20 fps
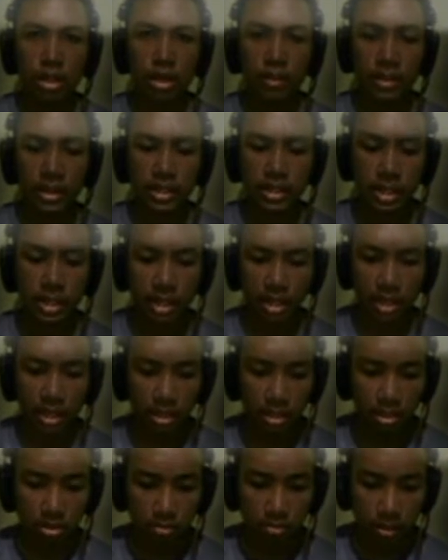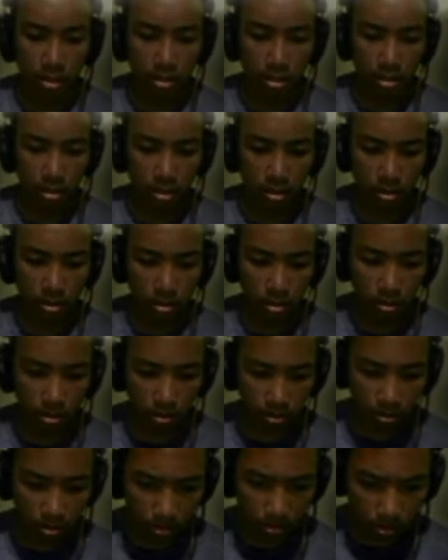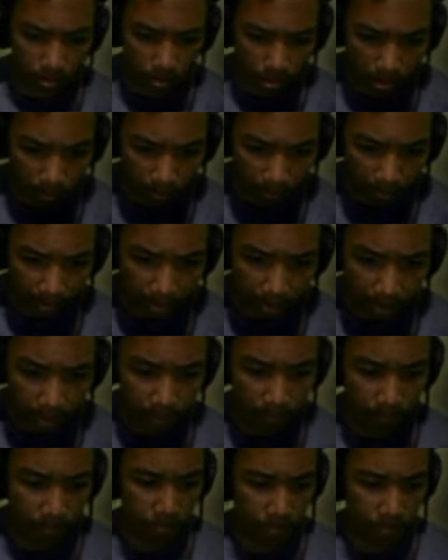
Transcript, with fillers: Gimana cara naiknya coba? Dipegang.